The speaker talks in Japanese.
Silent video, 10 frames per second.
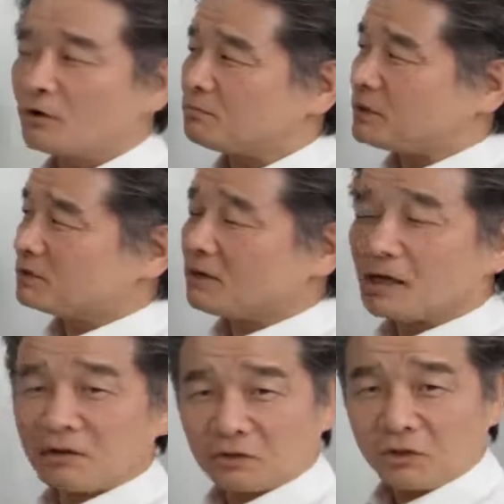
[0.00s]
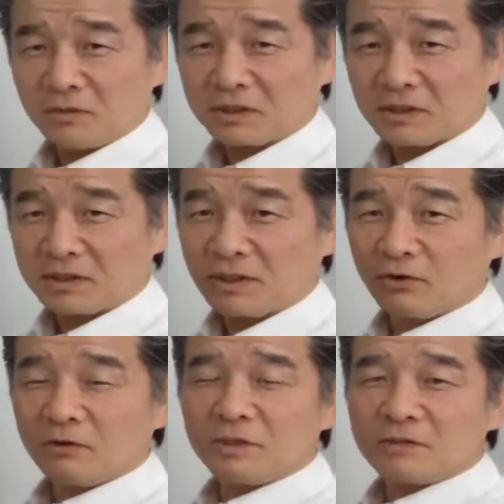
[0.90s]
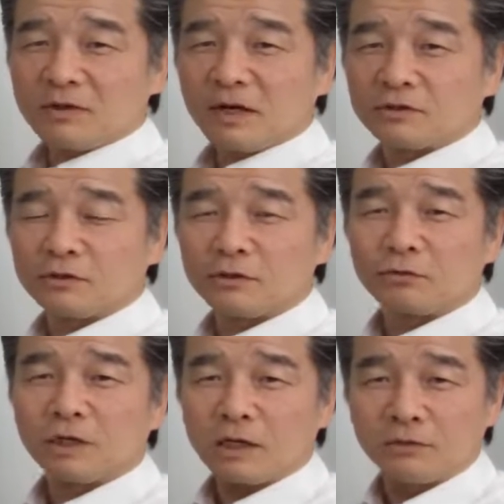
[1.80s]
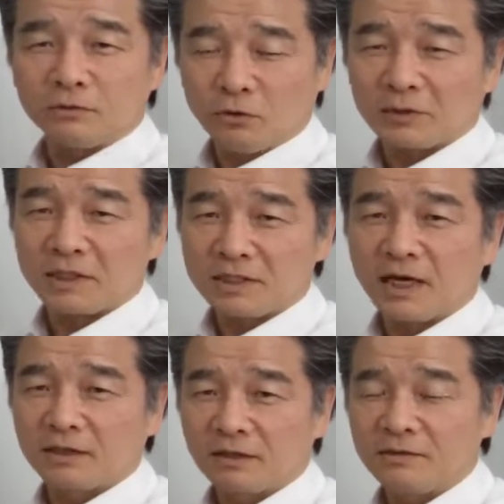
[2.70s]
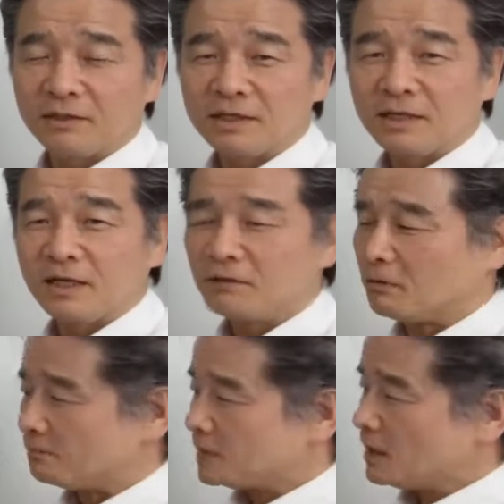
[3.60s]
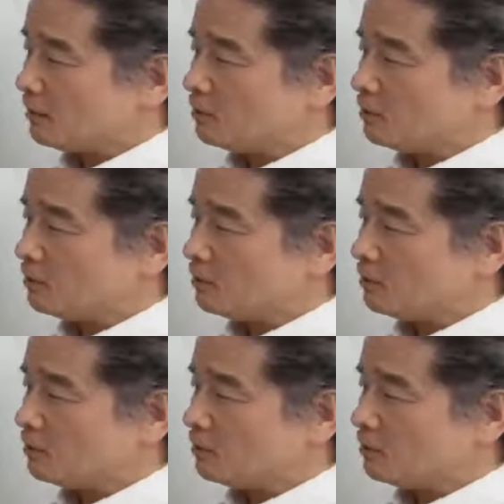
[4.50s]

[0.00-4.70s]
これビスワ川と言いましてですね、このビスワ川ずっとクラックの方まで繋がってるんですけれども、